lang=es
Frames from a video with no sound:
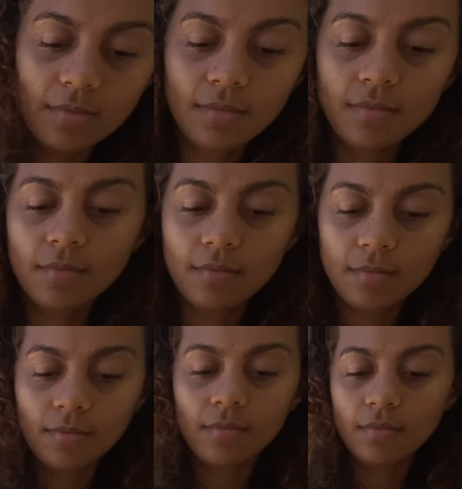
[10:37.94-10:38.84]
Y
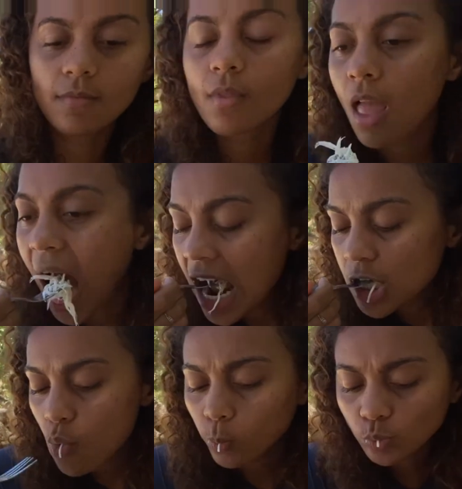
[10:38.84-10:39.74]
también les
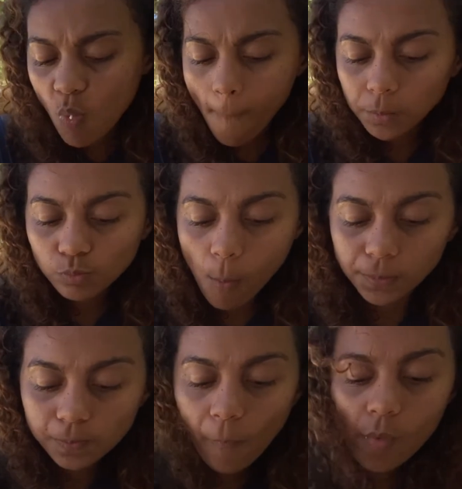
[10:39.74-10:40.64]
recomiendo la comida.
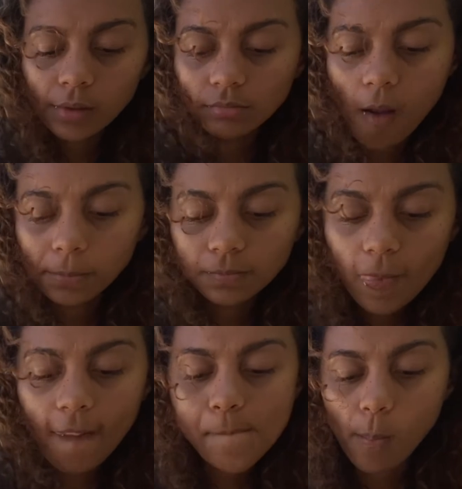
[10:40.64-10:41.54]
Ellos
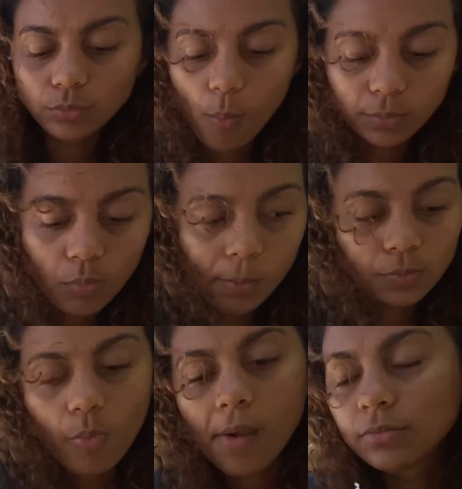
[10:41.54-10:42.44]
siempre
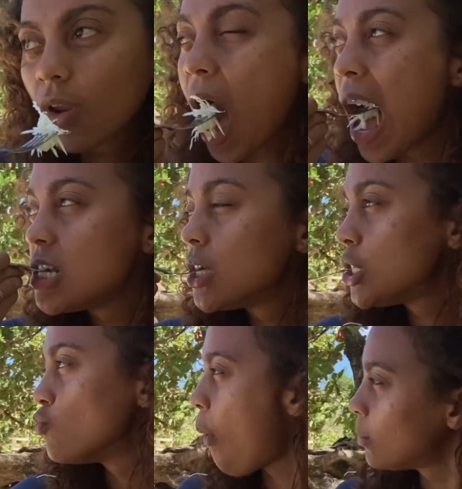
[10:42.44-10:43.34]
dan un
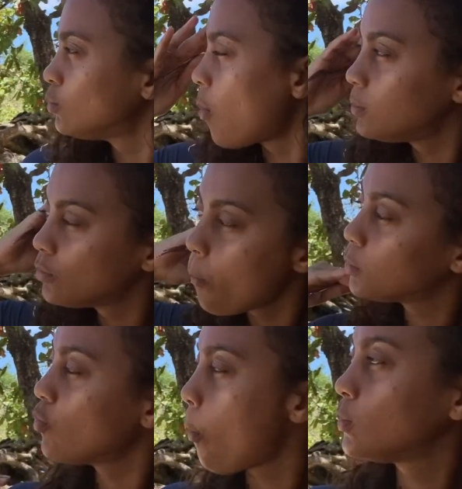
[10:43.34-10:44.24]
plato
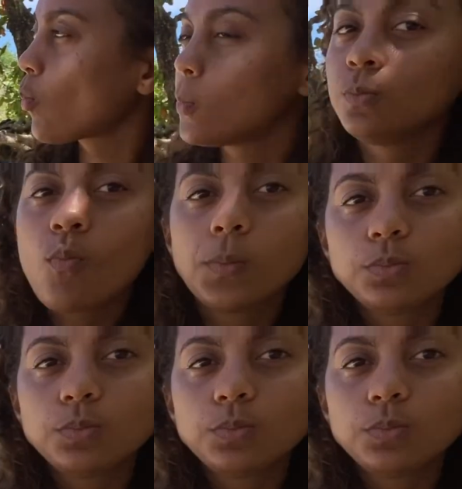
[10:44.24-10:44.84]
típico,